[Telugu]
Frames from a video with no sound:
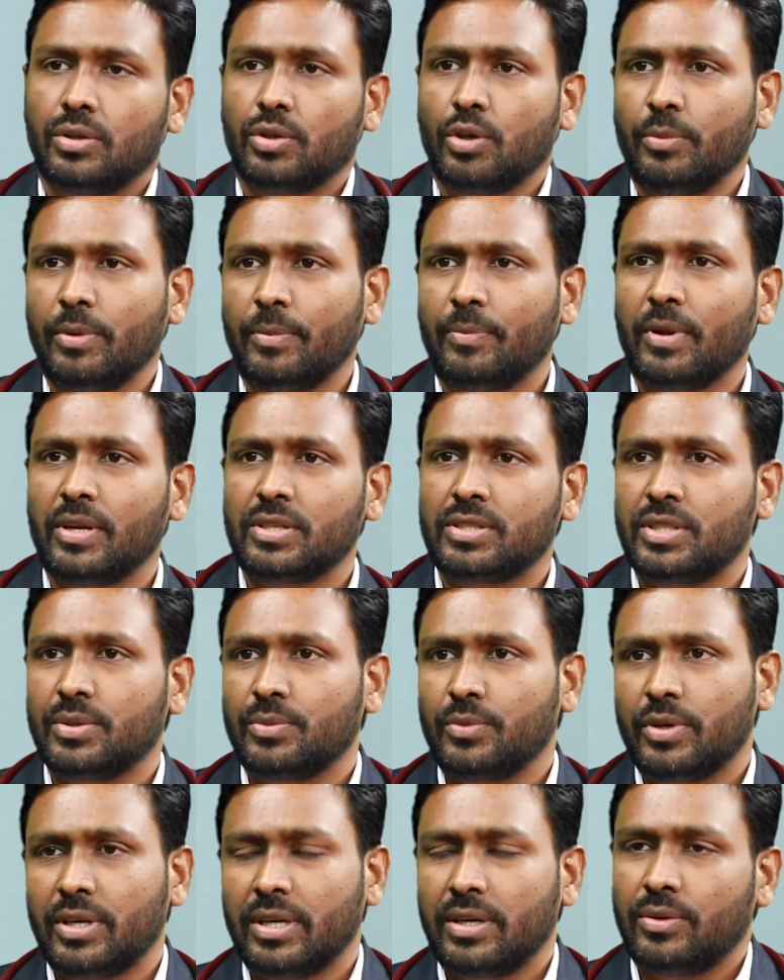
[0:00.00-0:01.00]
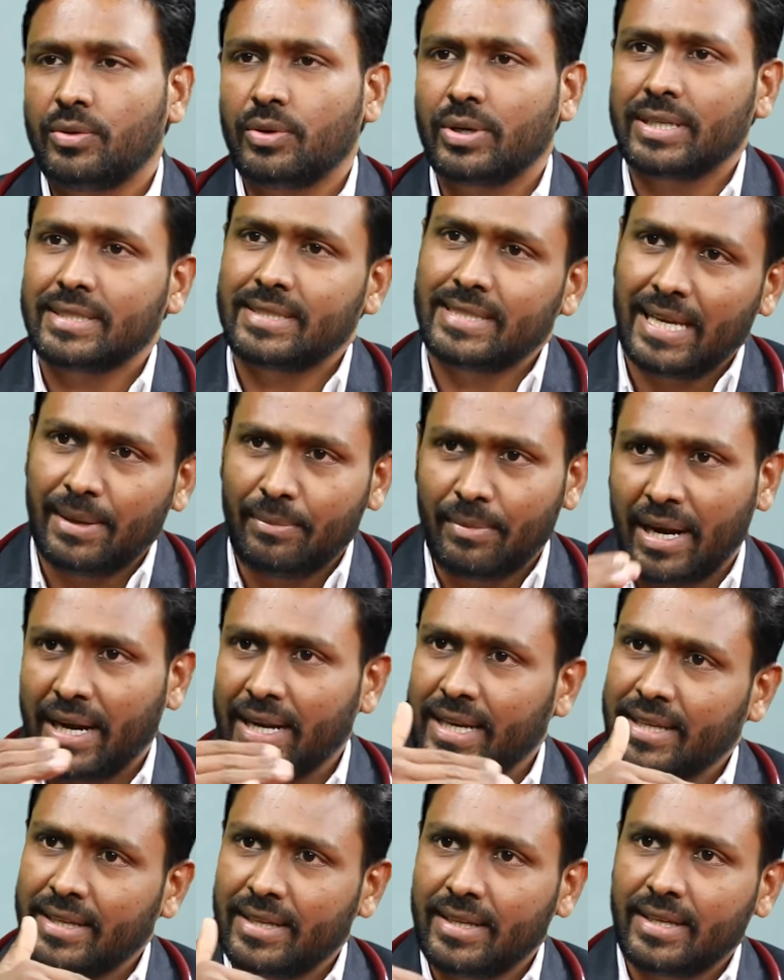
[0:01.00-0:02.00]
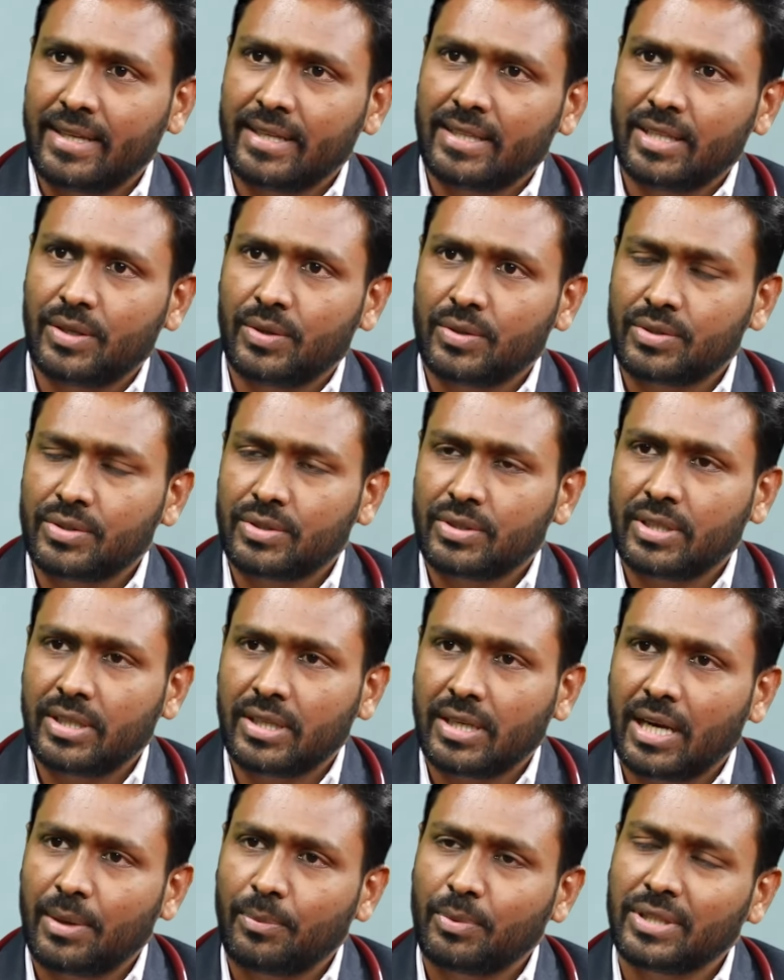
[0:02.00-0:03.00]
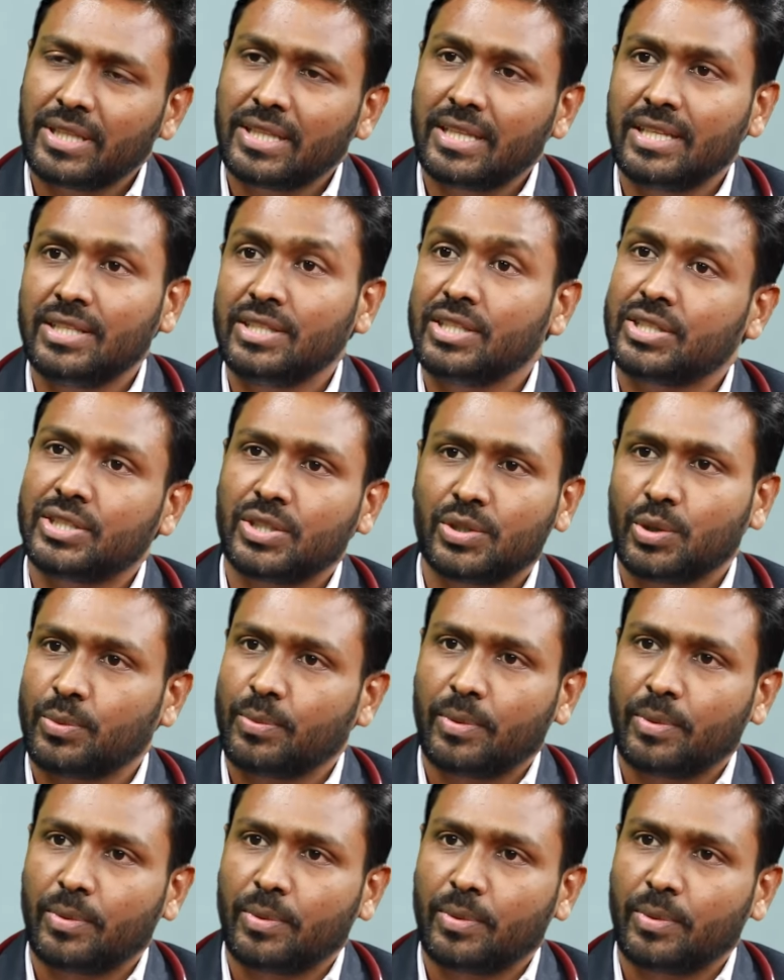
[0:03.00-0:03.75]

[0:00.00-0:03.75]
రోమిప్లాస్టిమ్ కూడా ఒక సేమ్ కేటగిరీ కింద వస్తుంది కాకపోతే ఇది ఇంజెక్షన్